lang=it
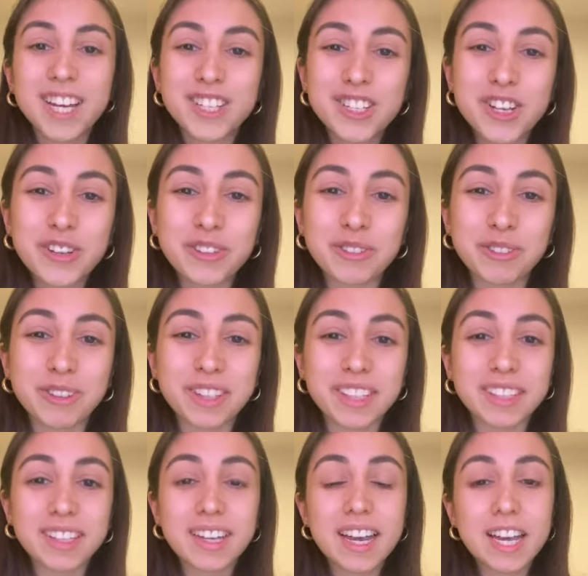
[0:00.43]
Ciao a tutti,
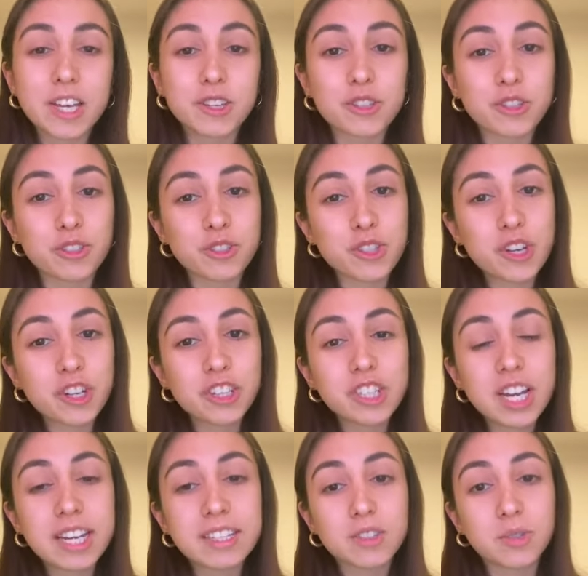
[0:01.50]
io sono Giorgia
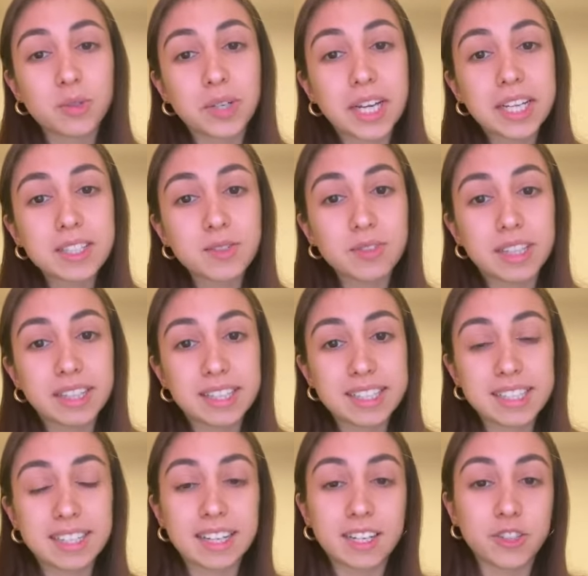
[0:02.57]
e sono un'ex
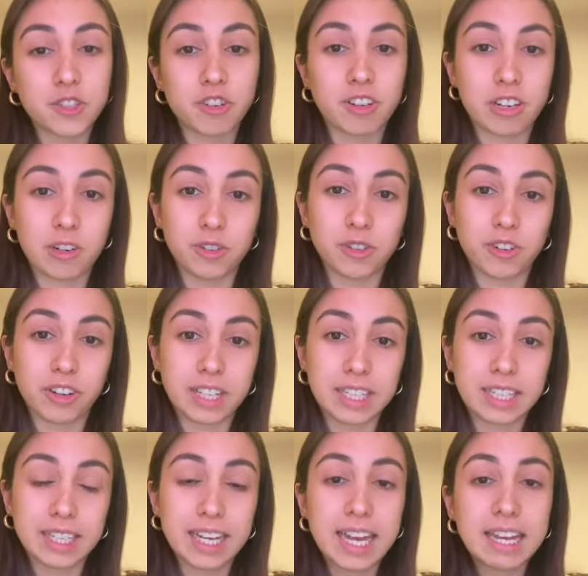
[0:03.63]
studentessa del liceo Carlo Troia.
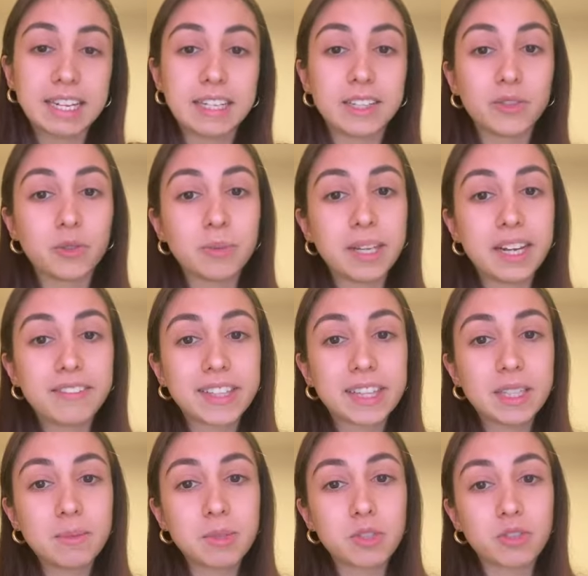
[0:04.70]
Nel 2020
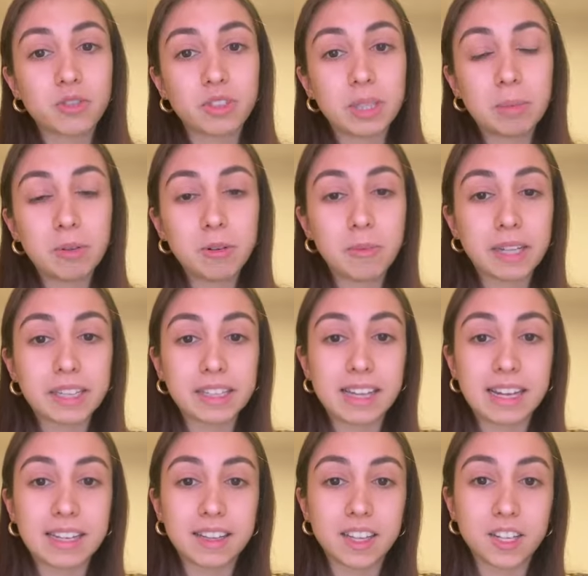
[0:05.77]
mi sono diplomata
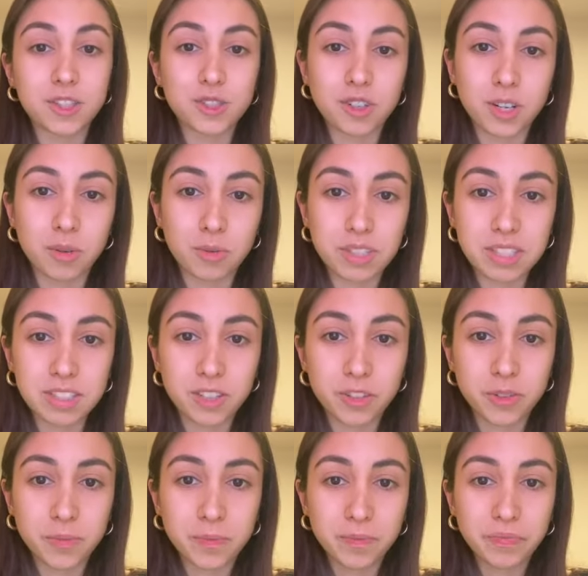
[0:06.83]
dall'indirizzo linguistico.